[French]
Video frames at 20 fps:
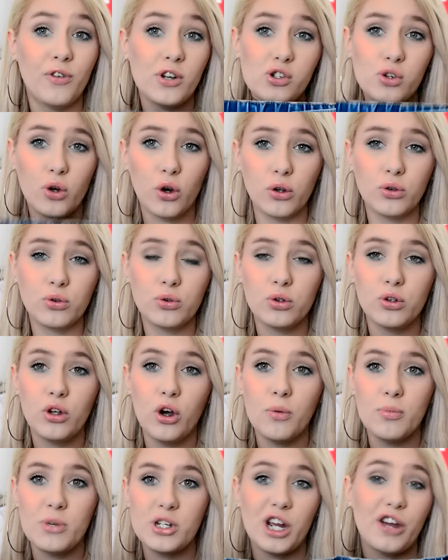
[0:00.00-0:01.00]
fait, je rentre
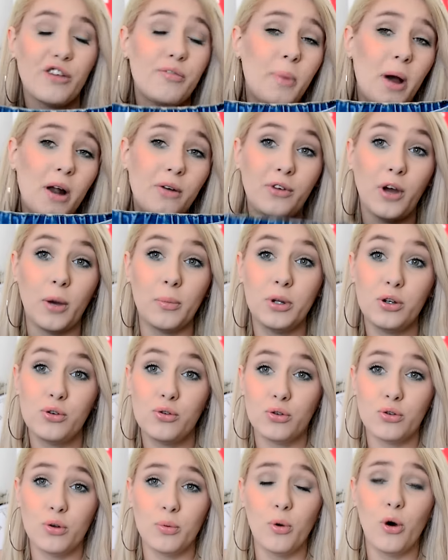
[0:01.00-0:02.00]
dedans, mais j'arrive pas à le fermer
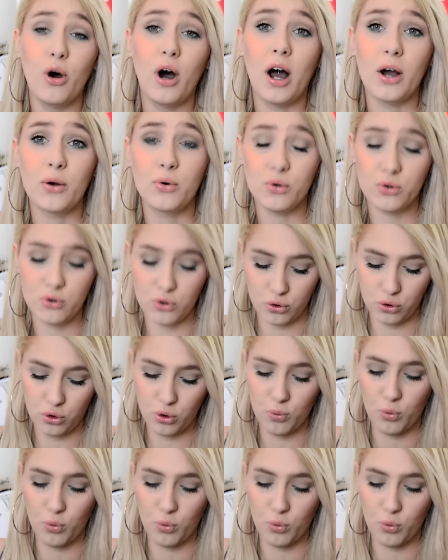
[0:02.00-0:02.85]
justement à cause de